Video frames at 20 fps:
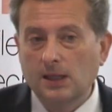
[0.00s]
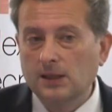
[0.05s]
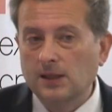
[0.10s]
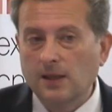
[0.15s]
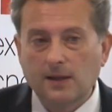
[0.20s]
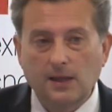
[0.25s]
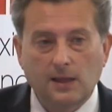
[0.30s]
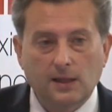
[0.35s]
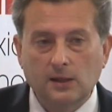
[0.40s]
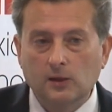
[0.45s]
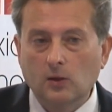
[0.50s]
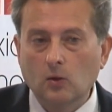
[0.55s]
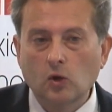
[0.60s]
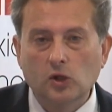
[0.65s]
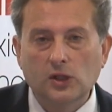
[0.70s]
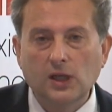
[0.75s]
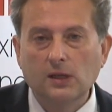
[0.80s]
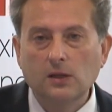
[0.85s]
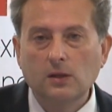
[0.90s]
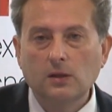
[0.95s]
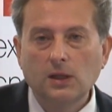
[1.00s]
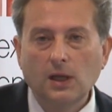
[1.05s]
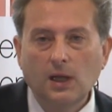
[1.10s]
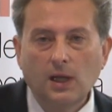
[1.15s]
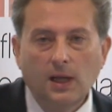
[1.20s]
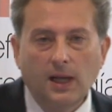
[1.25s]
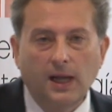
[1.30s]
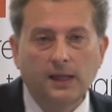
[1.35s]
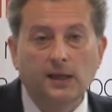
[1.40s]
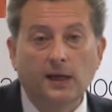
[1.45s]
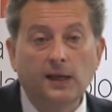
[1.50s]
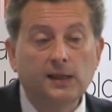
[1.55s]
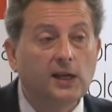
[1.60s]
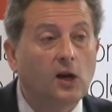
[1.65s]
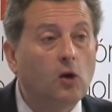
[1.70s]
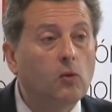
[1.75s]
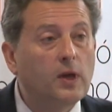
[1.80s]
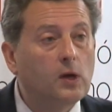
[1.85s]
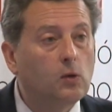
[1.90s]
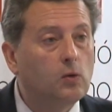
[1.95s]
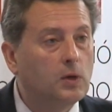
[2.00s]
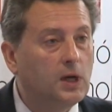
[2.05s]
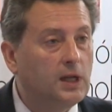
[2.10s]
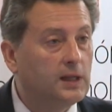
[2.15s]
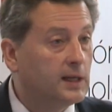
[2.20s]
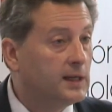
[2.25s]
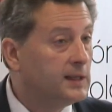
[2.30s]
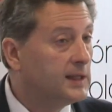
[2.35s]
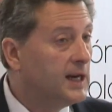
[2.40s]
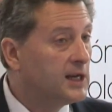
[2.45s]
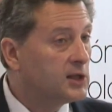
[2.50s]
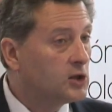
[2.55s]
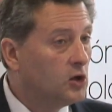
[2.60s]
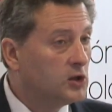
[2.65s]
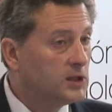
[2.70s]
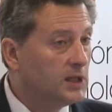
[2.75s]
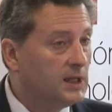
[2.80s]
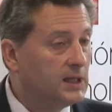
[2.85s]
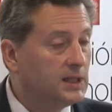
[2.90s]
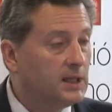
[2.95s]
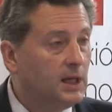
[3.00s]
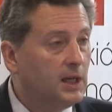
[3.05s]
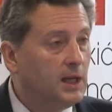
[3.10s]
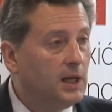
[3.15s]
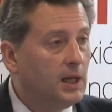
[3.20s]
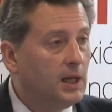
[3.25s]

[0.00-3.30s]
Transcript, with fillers: Es decir, dentro de unos años Internet será ubicuo, el Internet de las cosas.